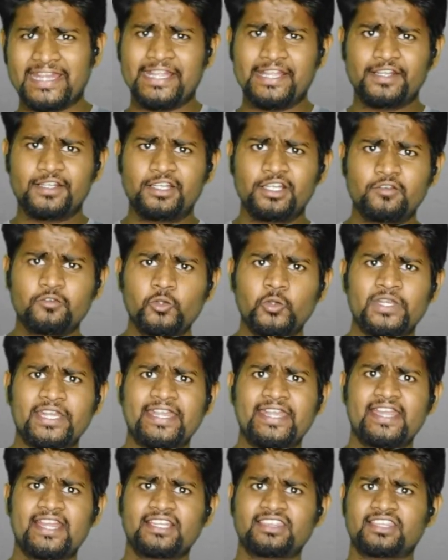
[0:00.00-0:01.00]
इंटरव्यू
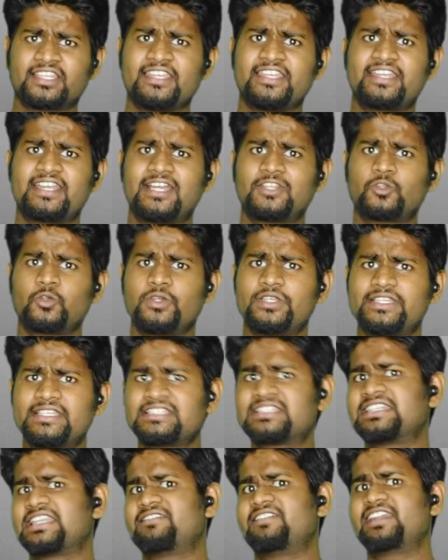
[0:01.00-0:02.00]
लेने का तरीका तो
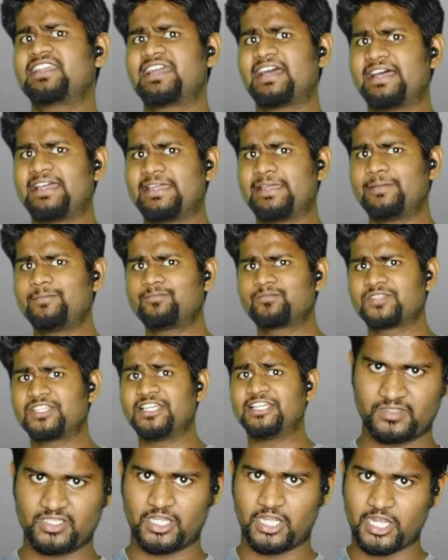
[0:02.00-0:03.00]
इस लेवल का है
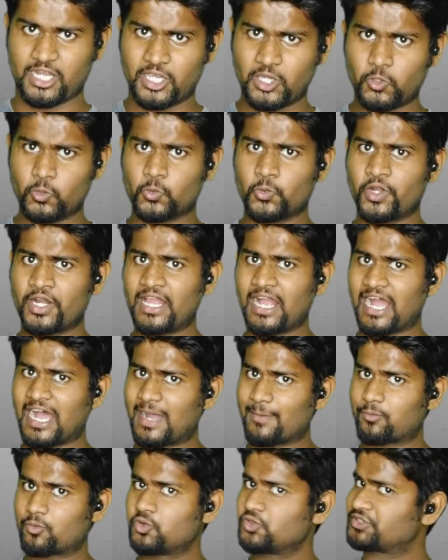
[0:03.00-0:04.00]
अगर उन्होंने
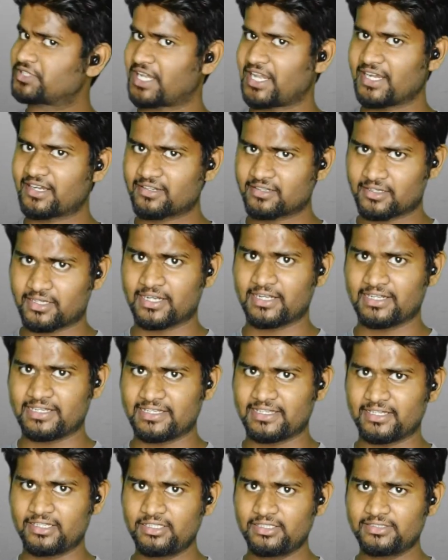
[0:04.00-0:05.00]
आपको सेलेक्ट कर
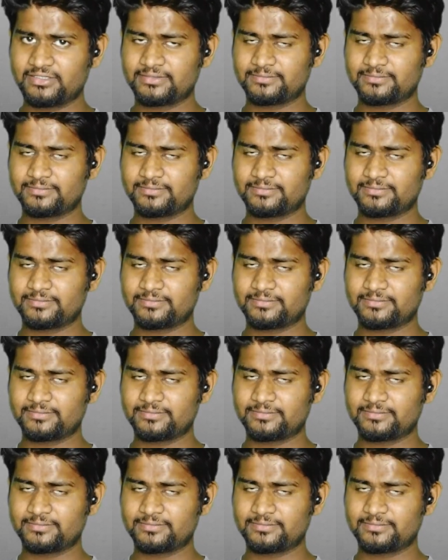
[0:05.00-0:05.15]
लिया